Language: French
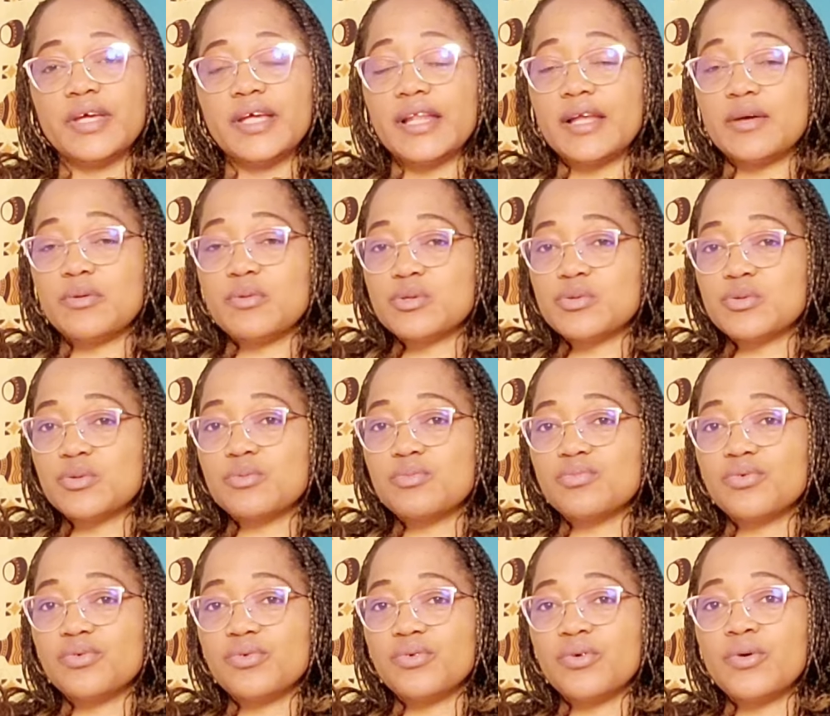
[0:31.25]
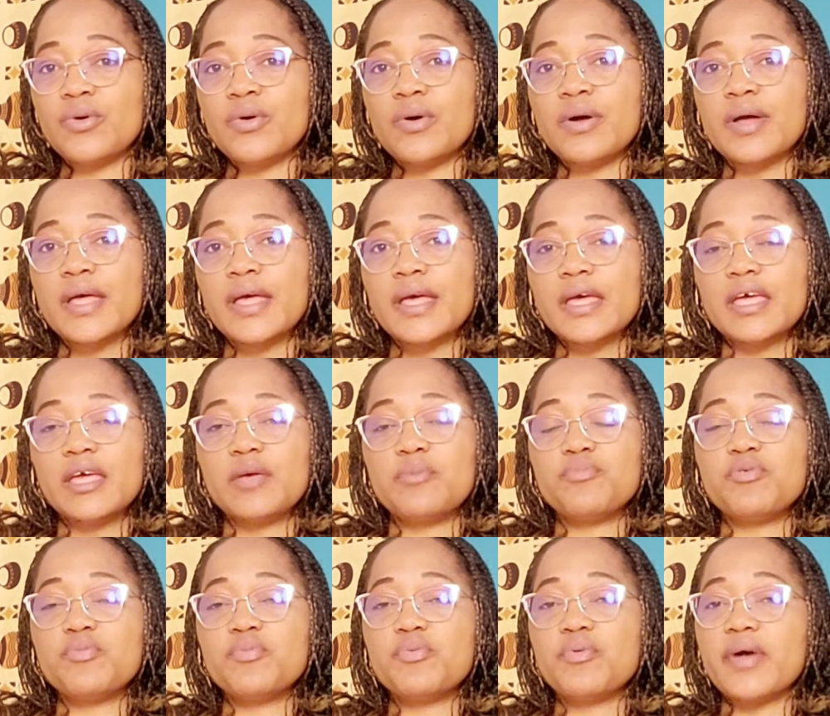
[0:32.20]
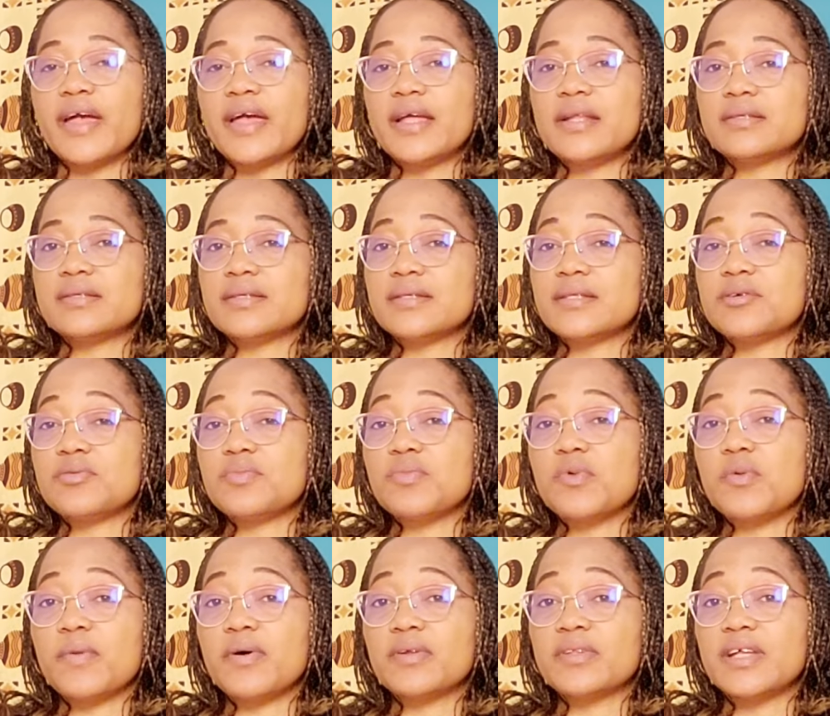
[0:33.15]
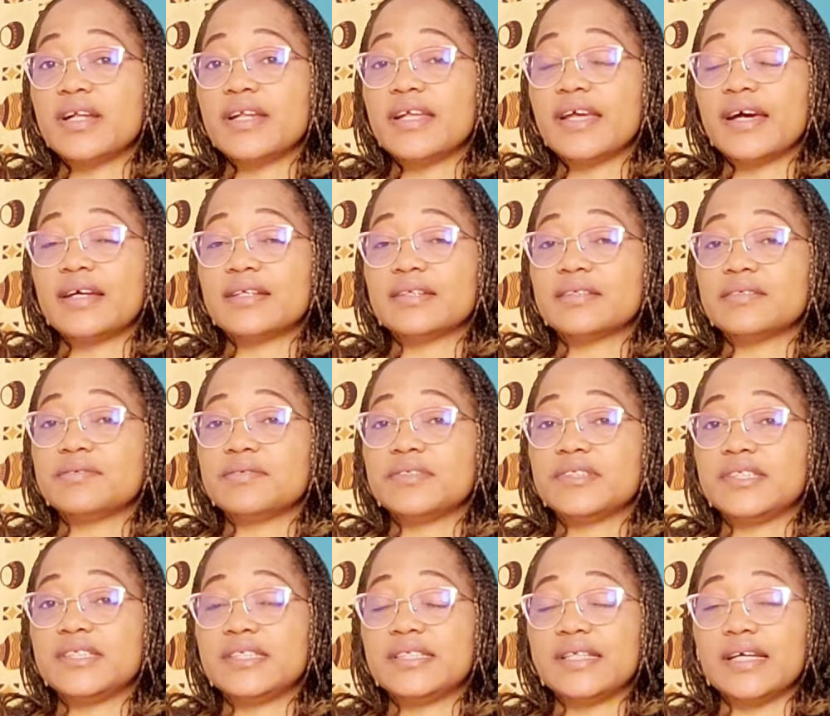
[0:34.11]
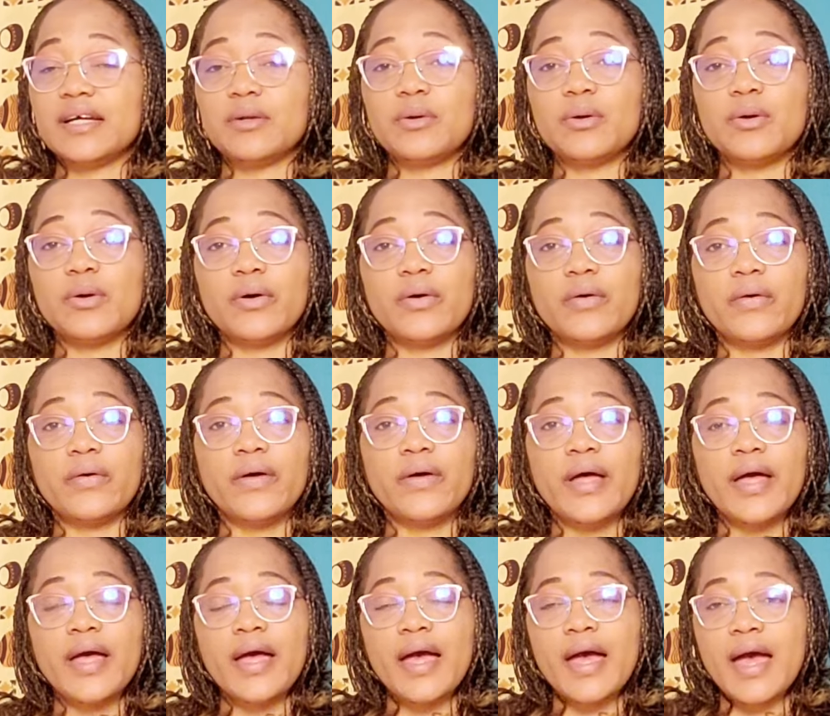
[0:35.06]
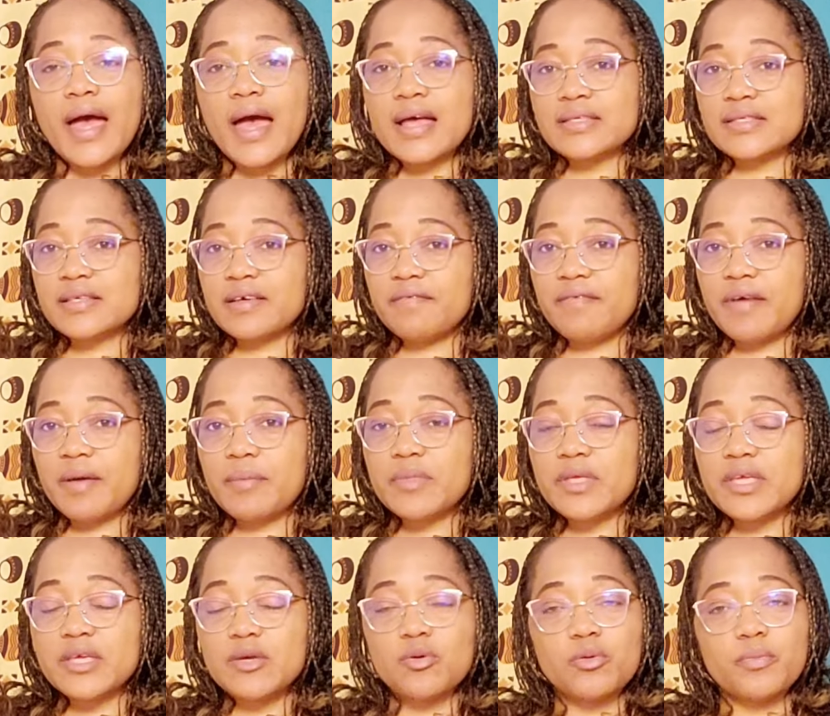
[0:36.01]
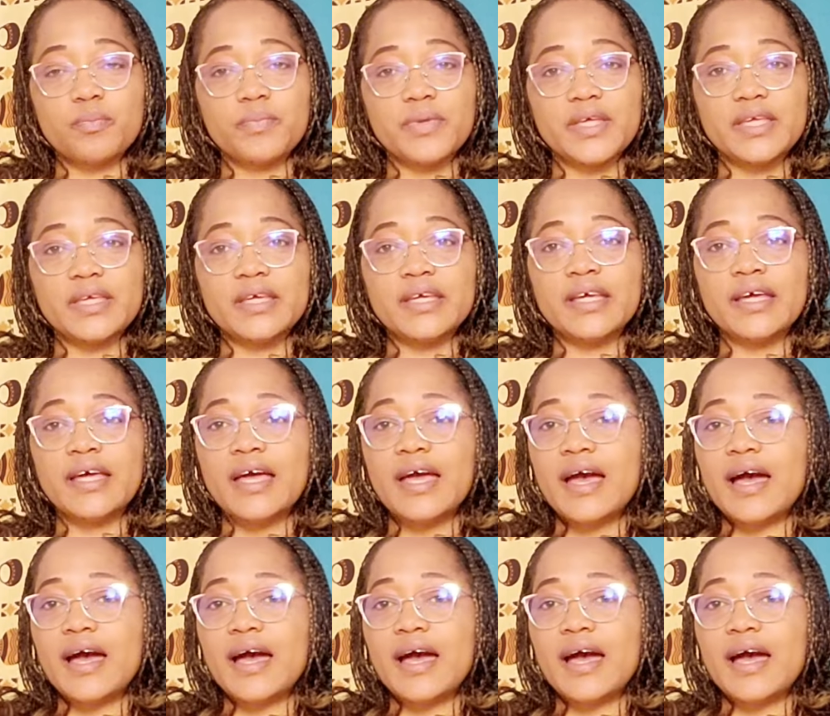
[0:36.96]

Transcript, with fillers: elle a eu son boulot et puis pour elle, c'était le moment d'aller rendre visite alors euh, à sa famille au pays.